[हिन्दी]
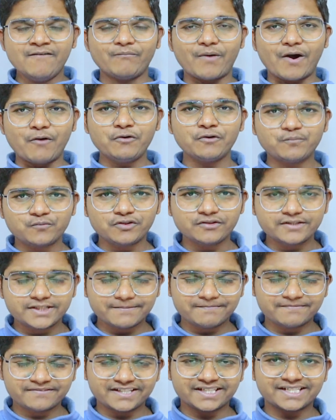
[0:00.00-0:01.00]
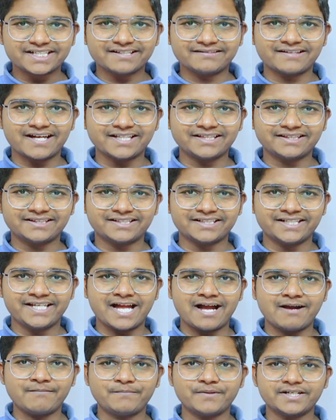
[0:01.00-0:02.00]
पावरफुल चिपसेट के साथ तो
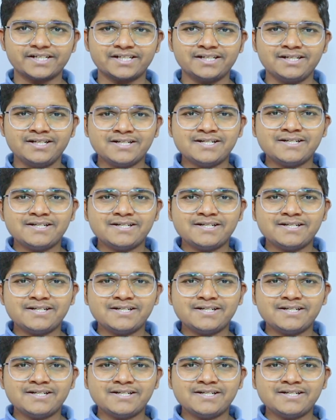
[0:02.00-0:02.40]
यहाँ पर